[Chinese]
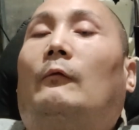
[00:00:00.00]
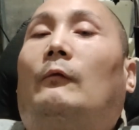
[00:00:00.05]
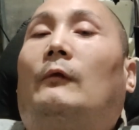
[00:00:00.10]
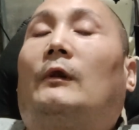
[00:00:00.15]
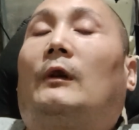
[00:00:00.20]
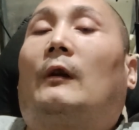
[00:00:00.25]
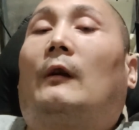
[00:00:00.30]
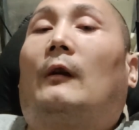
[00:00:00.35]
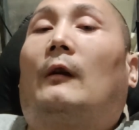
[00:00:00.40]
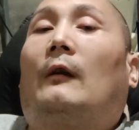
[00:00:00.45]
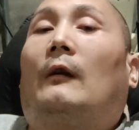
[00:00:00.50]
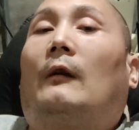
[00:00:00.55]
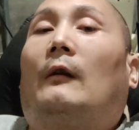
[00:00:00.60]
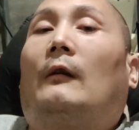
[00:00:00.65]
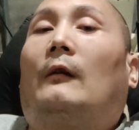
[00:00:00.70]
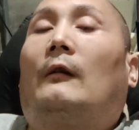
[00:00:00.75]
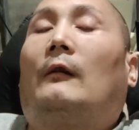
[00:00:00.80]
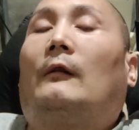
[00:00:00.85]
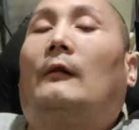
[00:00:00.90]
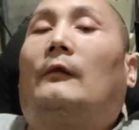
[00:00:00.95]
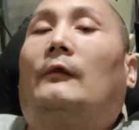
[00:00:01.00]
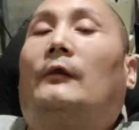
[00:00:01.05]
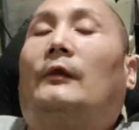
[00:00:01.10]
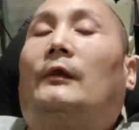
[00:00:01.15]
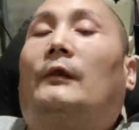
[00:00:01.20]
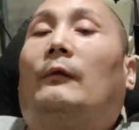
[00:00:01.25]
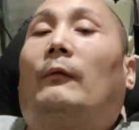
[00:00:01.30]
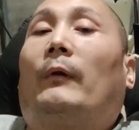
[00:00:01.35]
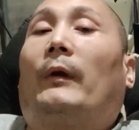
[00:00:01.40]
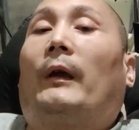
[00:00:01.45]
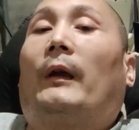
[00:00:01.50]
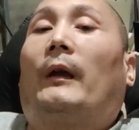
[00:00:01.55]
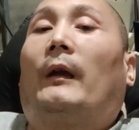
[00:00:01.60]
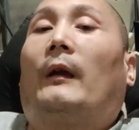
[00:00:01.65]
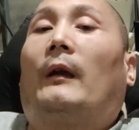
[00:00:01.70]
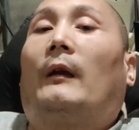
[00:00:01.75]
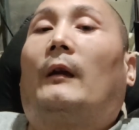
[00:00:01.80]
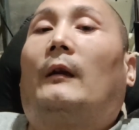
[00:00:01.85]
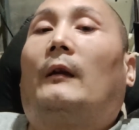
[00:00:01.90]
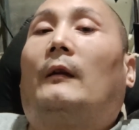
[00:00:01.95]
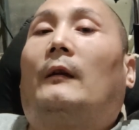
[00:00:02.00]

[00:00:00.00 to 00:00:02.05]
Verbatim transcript: 苏省纪委